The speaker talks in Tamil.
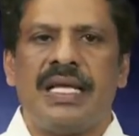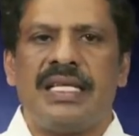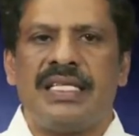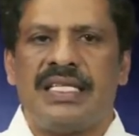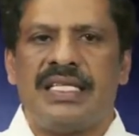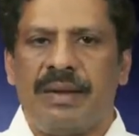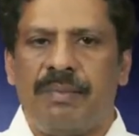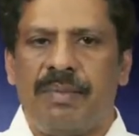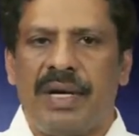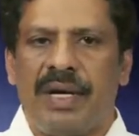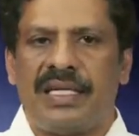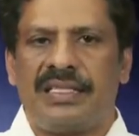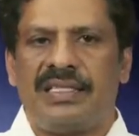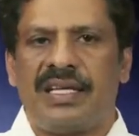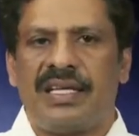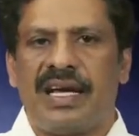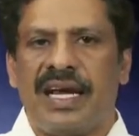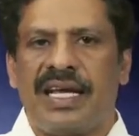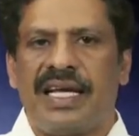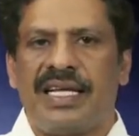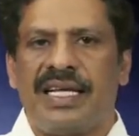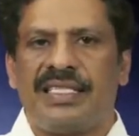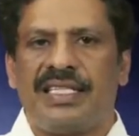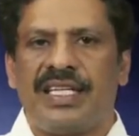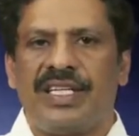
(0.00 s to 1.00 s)
செம்மண்
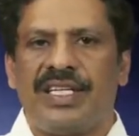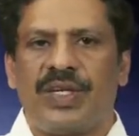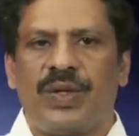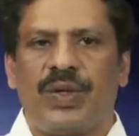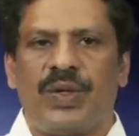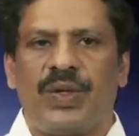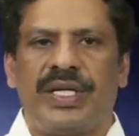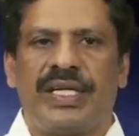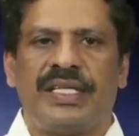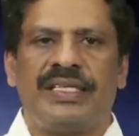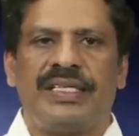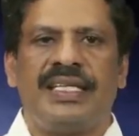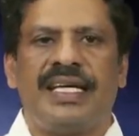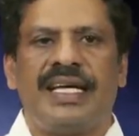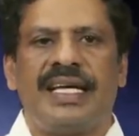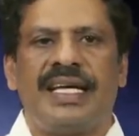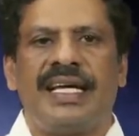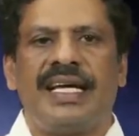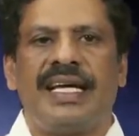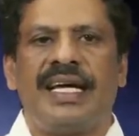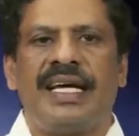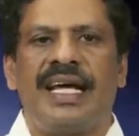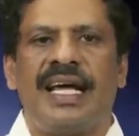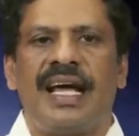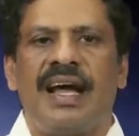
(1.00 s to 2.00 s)
சாலையில் சென்று கொண்டிருந்த
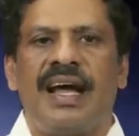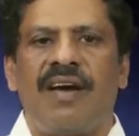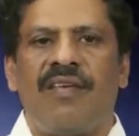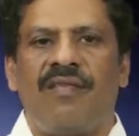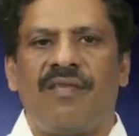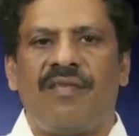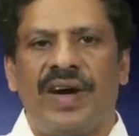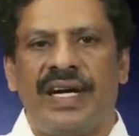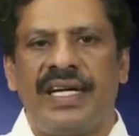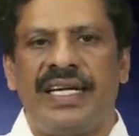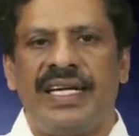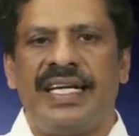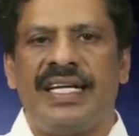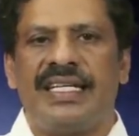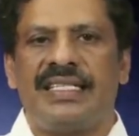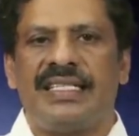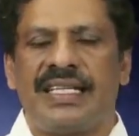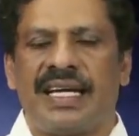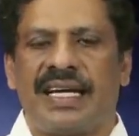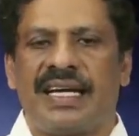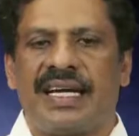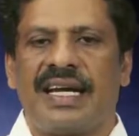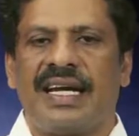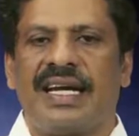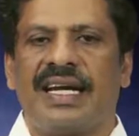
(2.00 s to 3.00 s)
வண்டியின்
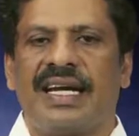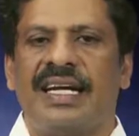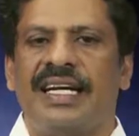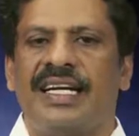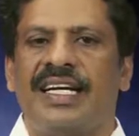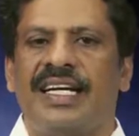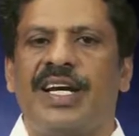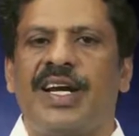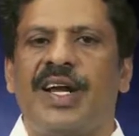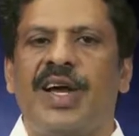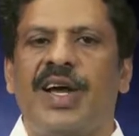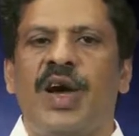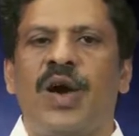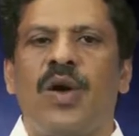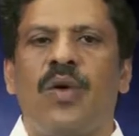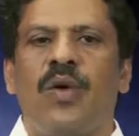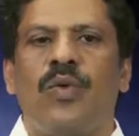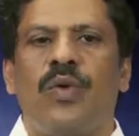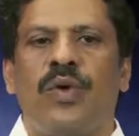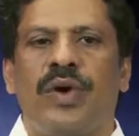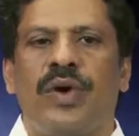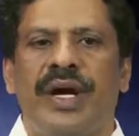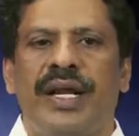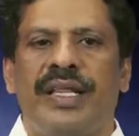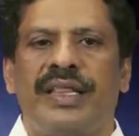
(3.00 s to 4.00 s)
சக்கரங்கள்
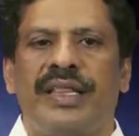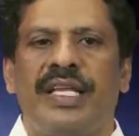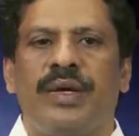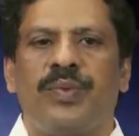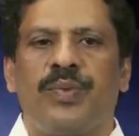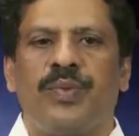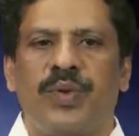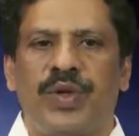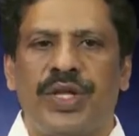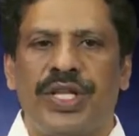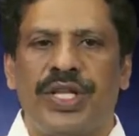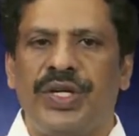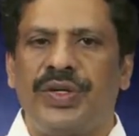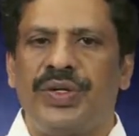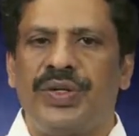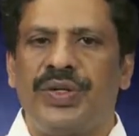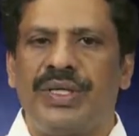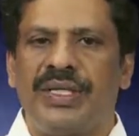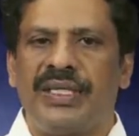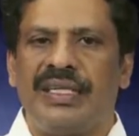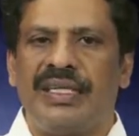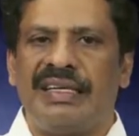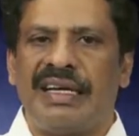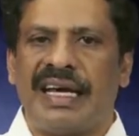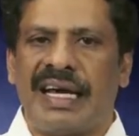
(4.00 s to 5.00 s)
ஓரிடத்தில் புதையுண்டு
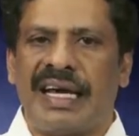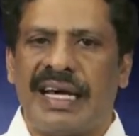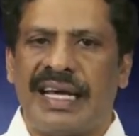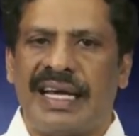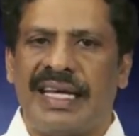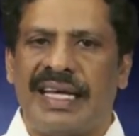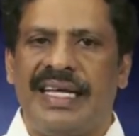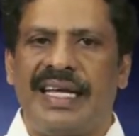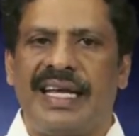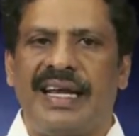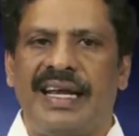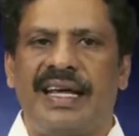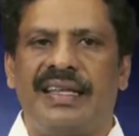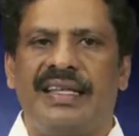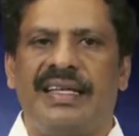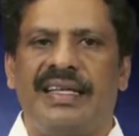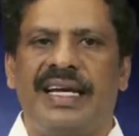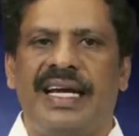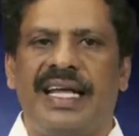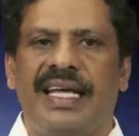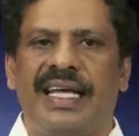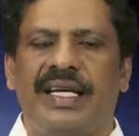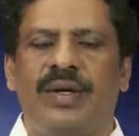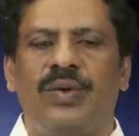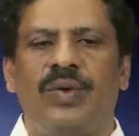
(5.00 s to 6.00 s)
நகர இயலாத
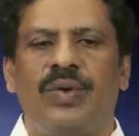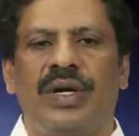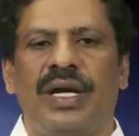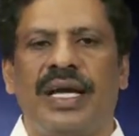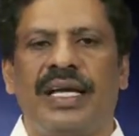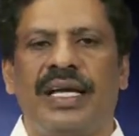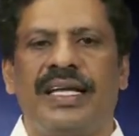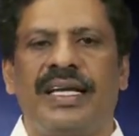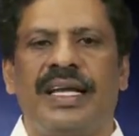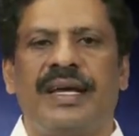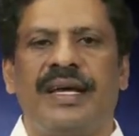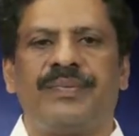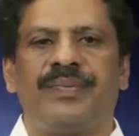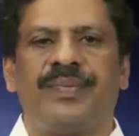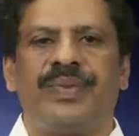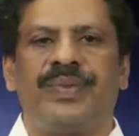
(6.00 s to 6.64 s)
நிலைக்கு உள்ளாயின